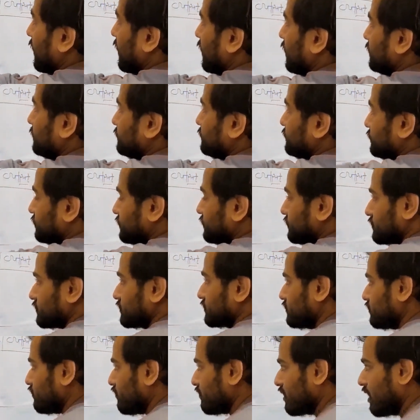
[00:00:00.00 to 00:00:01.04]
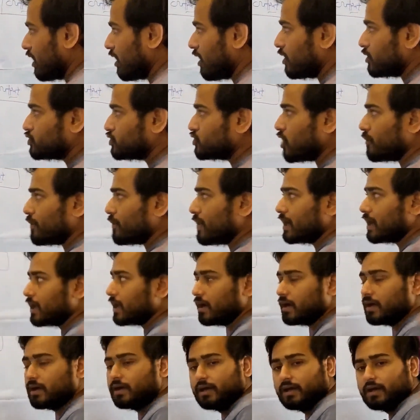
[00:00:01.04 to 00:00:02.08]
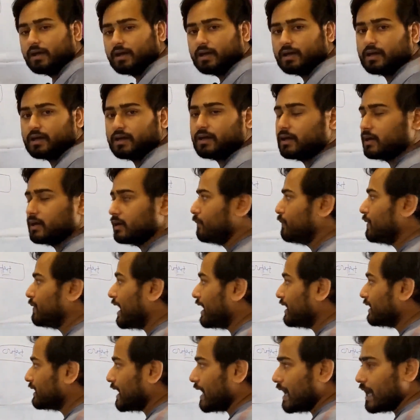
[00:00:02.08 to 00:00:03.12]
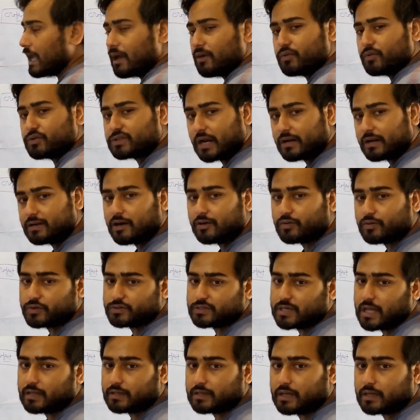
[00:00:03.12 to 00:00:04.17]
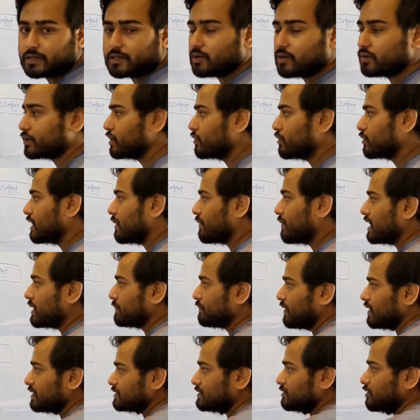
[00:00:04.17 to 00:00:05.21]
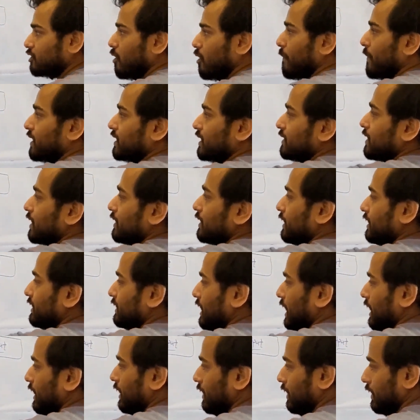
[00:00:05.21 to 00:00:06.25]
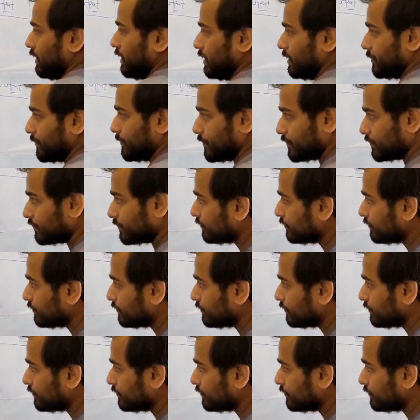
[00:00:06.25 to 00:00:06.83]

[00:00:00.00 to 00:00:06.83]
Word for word: पाएगा और जो हमारा प्लांट है वो शट डाउन हो जाएगा क्यों क्योंकि हमारे पास रॉ मटेरियल नहीं आ रहा है